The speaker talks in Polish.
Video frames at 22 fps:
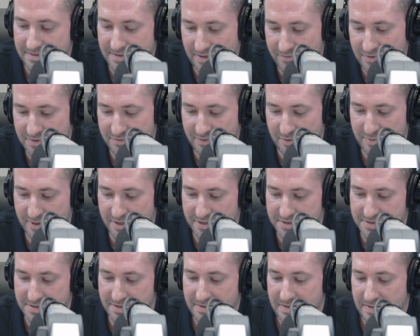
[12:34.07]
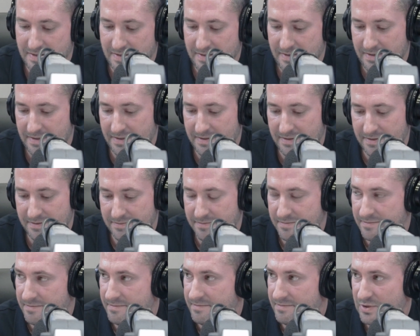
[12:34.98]
nawet w oberze. Do e,
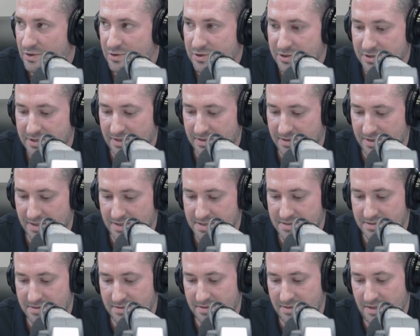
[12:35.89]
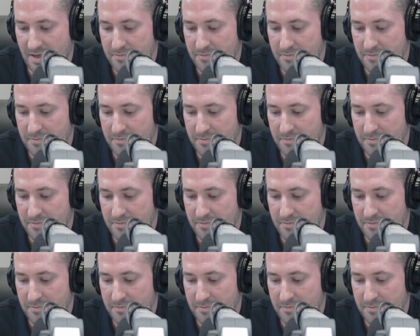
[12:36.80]
dzisiaj jest. Do dzisiaj jest.